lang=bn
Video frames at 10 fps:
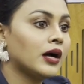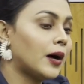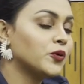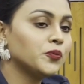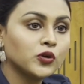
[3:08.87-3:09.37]

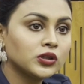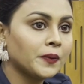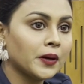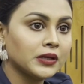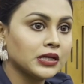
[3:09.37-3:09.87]
কাপড় পরতে
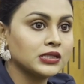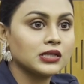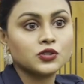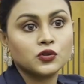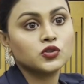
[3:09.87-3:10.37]
পারবেন না যেটা
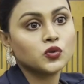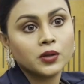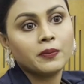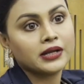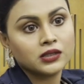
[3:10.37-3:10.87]
আসলে
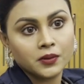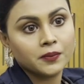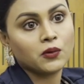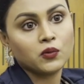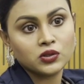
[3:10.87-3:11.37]
চোখে বাড়ি দিবে
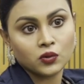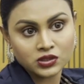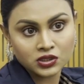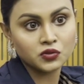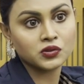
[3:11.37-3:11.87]
বা ওই ওই
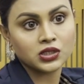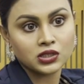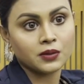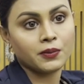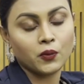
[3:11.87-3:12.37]

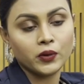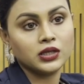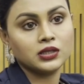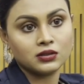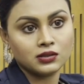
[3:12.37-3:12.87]
সিচুয়েশনটা বা ওই
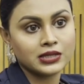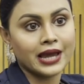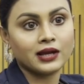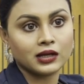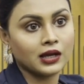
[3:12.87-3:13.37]

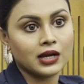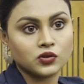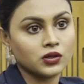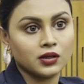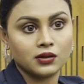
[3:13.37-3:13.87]
জায়গাকে
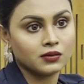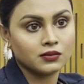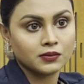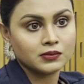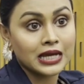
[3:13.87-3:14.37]
আসলে
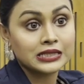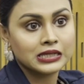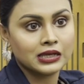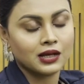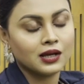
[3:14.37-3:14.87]

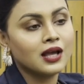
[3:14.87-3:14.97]
যাচ্ছে না